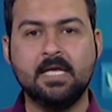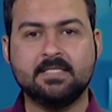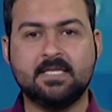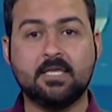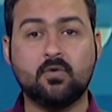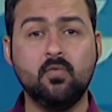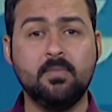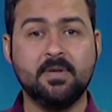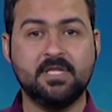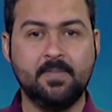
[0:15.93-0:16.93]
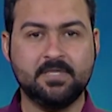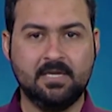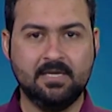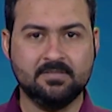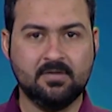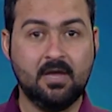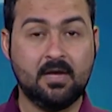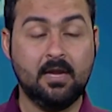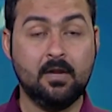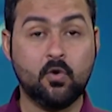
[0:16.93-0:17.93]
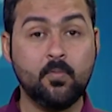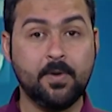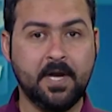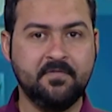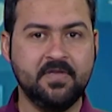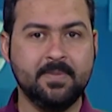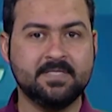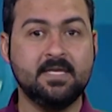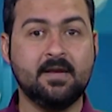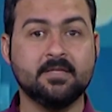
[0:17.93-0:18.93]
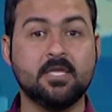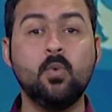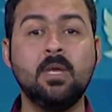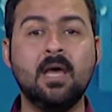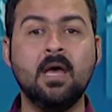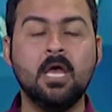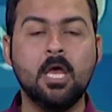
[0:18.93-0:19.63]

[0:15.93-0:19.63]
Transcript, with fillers: ستكون بمثابة الانطلاقة الكبرى في مسيرة طويلة